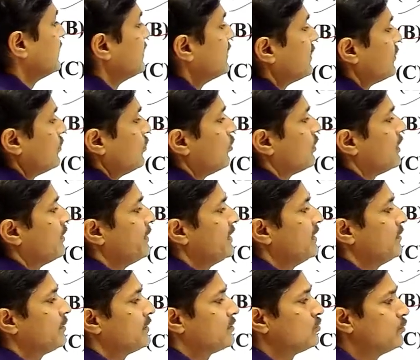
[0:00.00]
गोगामेडी
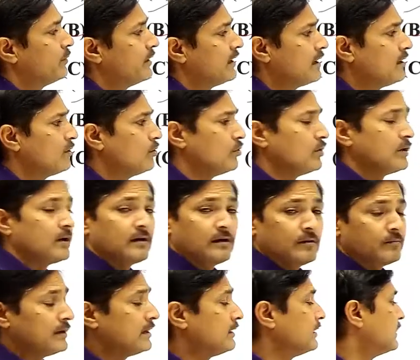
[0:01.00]
पशु मेला नोहर
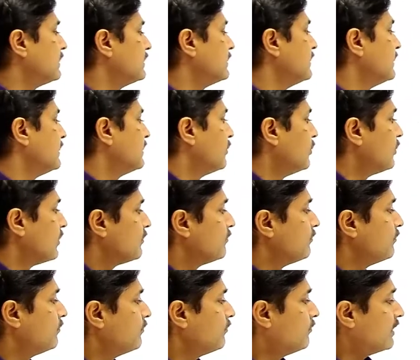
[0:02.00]
हनुमानगढ़ और
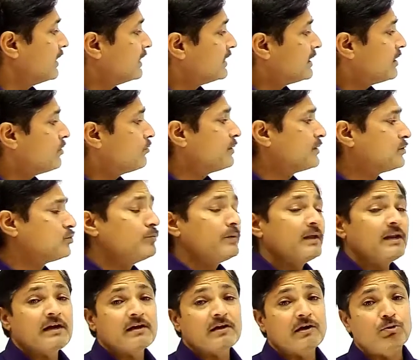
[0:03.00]
बलदेव पशु
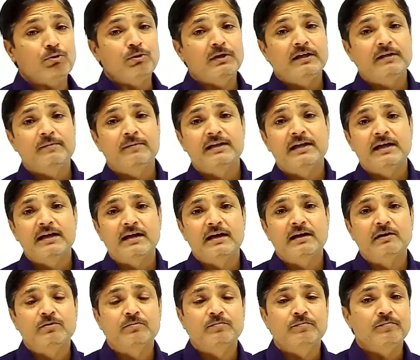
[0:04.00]
मेला करौली के बजाय
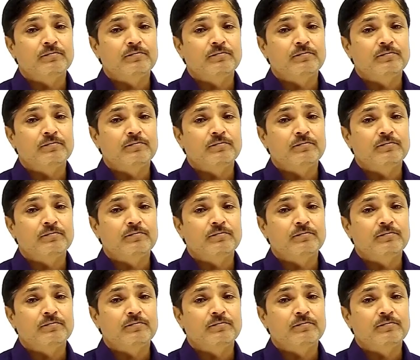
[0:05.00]
कहाँ